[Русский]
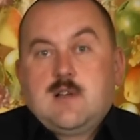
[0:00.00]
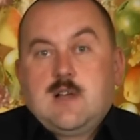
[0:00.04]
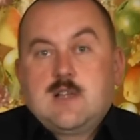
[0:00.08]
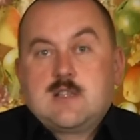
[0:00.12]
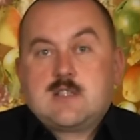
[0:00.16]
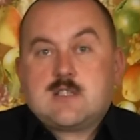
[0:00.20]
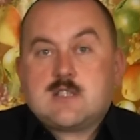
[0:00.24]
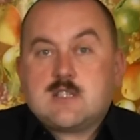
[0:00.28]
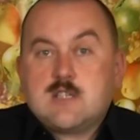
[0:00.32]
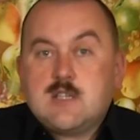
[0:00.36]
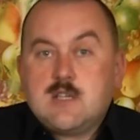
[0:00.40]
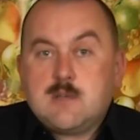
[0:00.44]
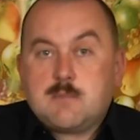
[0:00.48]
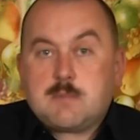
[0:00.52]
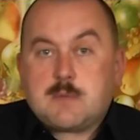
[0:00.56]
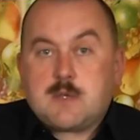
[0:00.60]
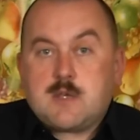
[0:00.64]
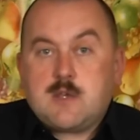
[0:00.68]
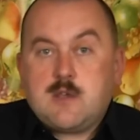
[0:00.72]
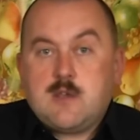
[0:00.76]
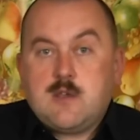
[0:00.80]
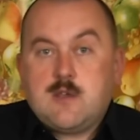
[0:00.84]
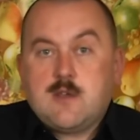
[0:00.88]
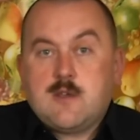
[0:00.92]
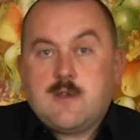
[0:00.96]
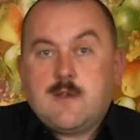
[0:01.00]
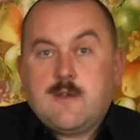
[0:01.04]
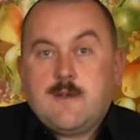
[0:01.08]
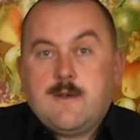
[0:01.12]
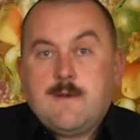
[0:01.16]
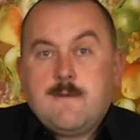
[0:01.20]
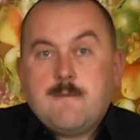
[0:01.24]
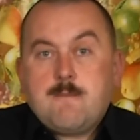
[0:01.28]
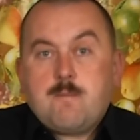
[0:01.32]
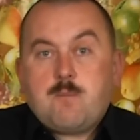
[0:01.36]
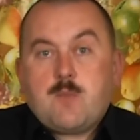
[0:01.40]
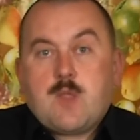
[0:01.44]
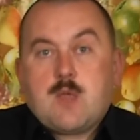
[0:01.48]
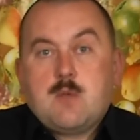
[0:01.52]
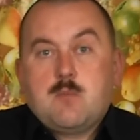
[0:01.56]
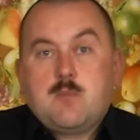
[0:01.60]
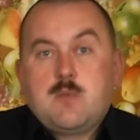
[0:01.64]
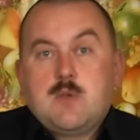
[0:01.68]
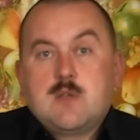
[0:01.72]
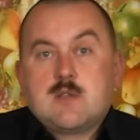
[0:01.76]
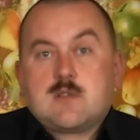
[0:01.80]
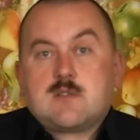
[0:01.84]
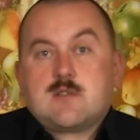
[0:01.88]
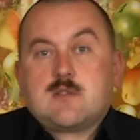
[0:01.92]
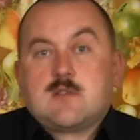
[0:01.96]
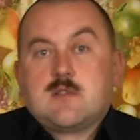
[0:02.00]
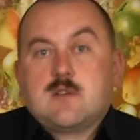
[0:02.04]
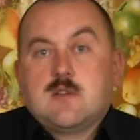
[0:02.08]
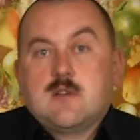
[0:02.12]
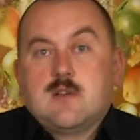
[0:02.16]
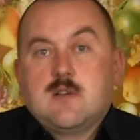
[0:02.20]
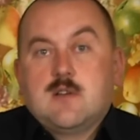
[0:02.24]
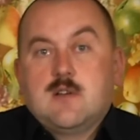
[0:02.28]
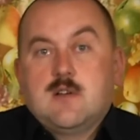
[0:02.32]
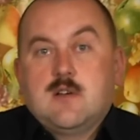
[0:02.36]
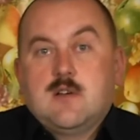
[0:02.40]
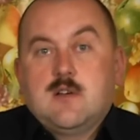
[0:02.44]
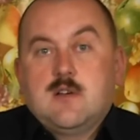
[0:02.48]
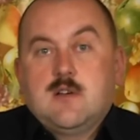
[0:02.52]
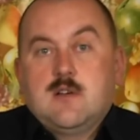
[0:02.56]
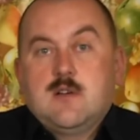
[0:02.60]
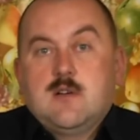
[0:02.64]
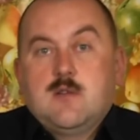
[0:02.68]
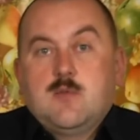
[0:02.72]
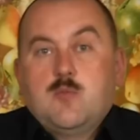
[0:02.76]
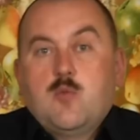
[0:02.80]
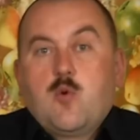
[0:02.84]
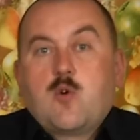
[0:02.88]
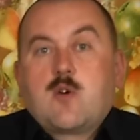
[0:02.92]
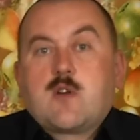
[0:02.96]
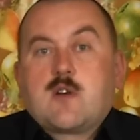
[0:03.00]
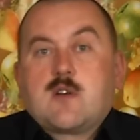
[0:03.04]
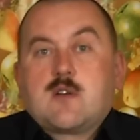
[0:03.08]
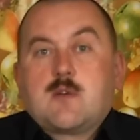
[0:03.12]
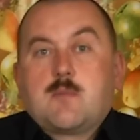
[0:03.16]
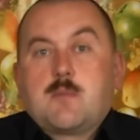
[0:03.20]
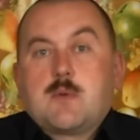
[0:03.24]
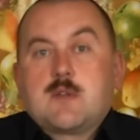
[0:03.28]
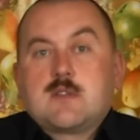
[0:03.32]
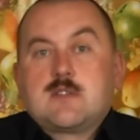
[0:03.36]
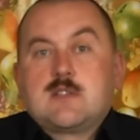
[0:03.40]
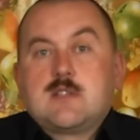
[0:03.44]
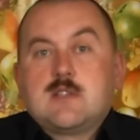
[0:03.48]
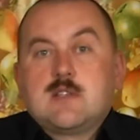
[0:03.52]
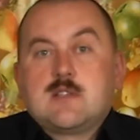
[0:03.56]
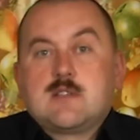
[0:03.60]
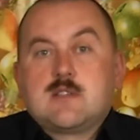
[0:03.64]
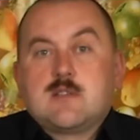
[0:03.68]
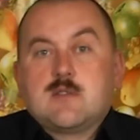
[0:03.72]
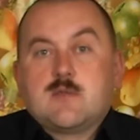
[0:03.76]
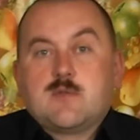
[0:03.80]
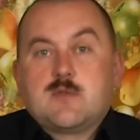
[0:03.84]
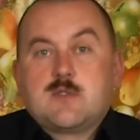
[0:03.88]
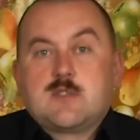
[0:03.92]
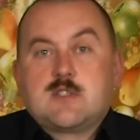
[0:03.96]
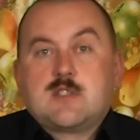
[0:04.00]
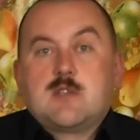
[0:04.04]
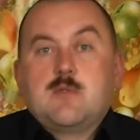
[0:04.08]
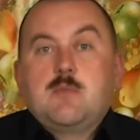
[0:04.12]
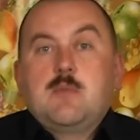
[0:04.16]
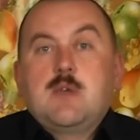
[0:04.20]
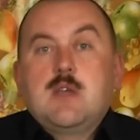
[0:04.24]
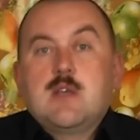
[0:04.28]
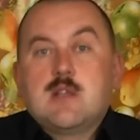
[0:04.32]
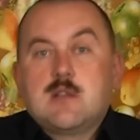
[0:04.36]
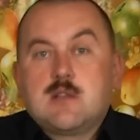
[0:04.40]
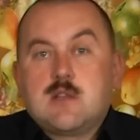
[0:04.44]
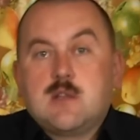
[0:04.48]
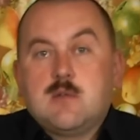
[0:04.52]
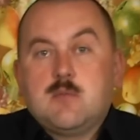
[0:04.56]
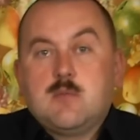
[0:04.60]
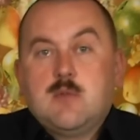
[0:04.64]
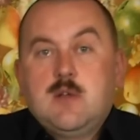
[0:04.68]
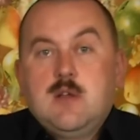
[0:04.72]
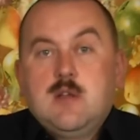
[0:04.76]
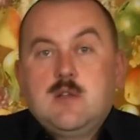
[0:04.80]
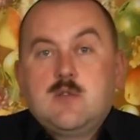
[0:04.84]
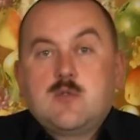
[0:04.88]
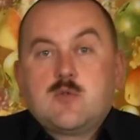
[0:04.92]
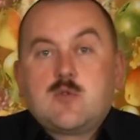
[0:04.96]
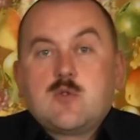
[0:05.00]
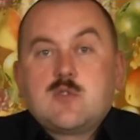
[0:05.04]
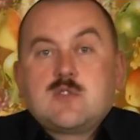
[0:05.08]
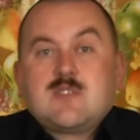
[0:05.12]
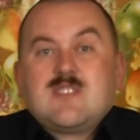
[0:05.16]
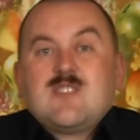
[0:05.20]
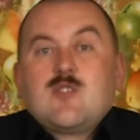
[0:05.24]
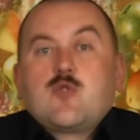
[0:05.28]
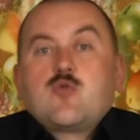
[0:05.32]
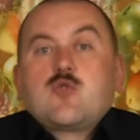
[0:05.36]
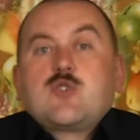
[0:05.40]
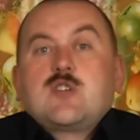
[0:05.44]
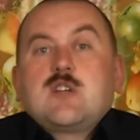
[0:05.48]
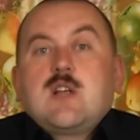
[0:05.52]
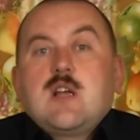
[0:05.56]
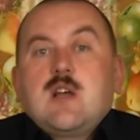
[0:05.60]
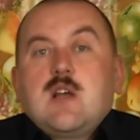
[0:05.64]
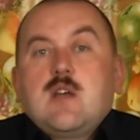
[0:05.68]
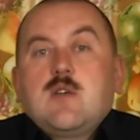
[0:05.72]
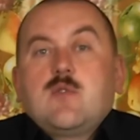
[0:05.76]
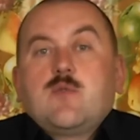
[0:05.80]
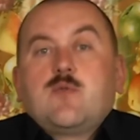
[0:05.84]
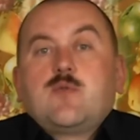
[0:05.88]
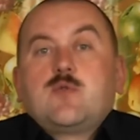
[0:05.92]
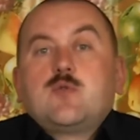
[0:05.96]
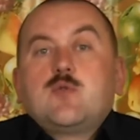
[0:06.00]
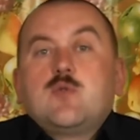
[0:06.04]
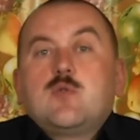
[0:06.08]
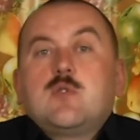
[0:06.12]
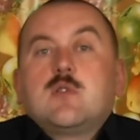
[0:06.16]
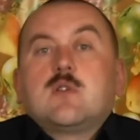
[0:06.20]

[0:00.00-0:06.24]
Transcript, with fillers: отсыпки, без э, мокрых процессов с цементом. Ну, то есть нарушая всю